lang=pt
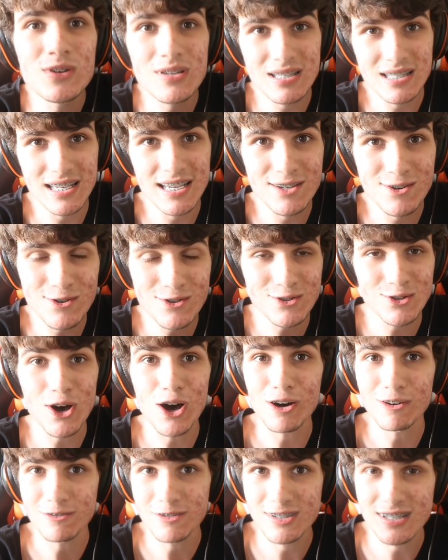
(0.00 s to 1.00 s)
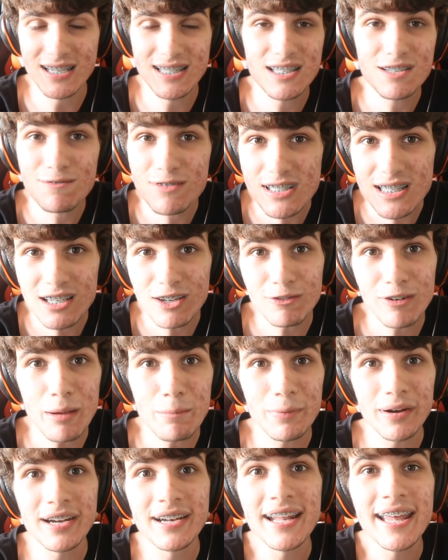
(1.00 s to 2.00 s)
os vídeos novos. Assim você não vai
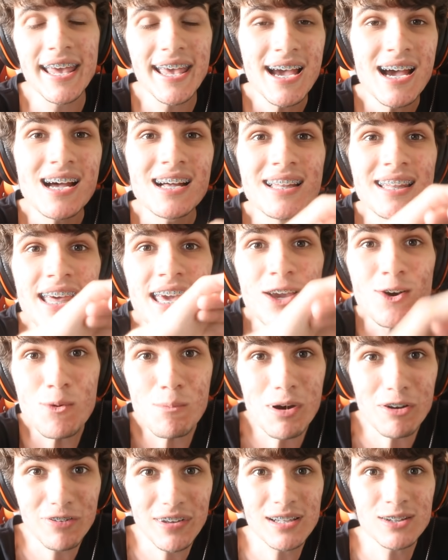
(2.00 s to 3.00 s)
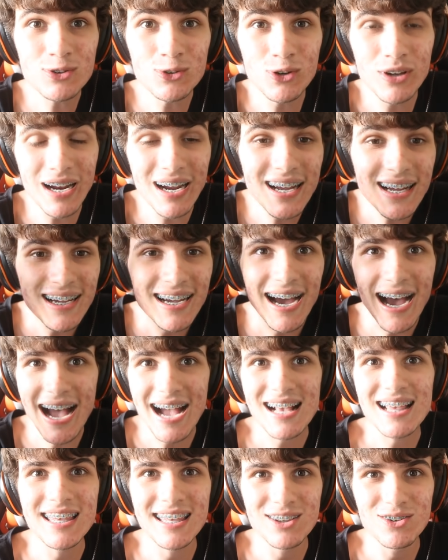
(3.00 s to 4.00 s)
perder nenhuma aventura
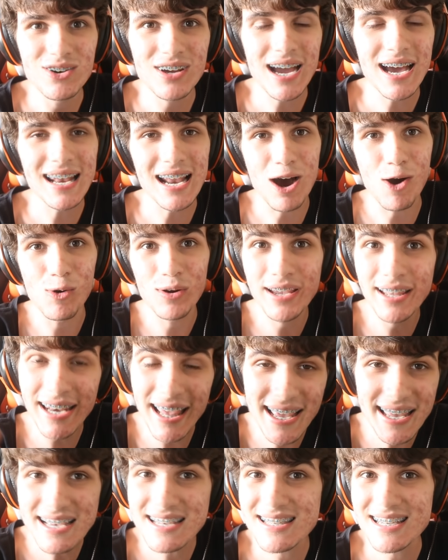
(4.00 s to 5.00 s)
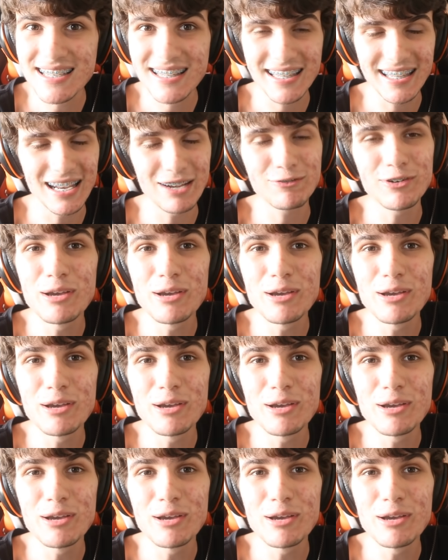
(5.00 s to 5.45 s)
aqui do canal, que nem essa aqui, né?